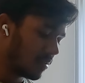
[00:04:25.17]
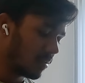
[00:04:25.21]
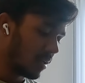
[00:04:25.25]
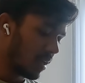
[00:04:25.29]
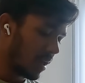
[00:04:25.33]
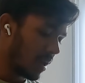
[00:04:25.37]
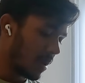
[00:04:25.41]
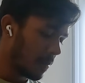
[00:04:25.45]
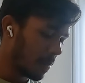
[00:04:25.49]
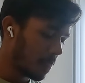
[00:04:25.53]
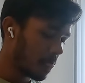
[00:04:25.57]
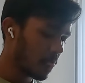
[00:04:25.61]

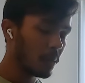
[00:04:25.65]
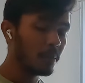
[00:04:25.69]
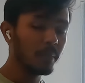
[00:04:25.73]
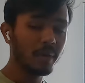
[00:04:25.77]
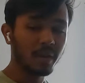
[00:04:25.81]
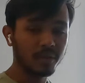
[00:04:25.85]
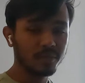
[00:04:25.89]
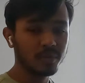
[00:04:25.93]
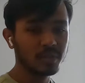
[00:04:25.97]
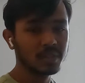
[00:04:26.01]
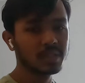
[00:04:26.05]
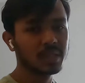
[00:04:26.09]
या
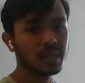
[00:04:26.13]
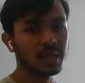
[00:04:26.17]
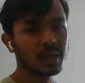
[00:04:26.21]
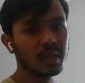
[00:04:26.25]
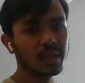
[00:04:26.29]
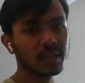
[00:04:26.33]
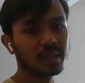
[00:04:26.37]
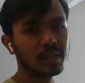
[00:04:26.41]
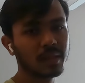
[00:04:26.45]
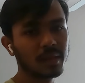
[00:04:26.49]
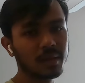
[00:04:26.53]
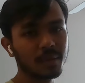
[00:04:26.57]
ब्रेकफास्ट कर
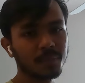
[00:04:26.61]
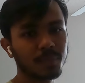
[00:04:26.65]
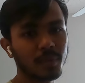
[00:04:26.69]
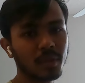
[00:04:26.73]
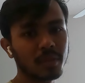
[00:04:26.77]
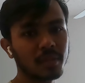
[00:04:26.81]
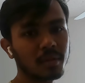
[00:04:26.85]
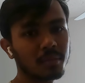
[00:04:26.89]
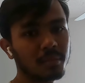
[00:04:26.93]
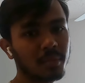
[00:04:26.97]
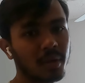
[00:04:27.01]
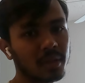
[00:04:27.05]
लेते
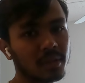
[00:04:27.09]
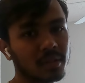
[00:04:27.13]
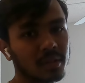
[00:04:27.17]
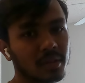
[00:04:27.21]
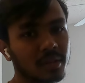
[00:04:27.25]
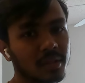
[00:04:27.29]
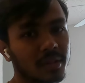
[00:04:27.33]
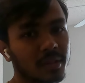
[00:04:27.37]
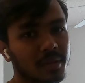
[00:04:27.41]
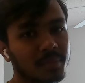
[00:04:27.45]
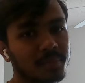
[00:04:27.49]
हैं एंड बात करते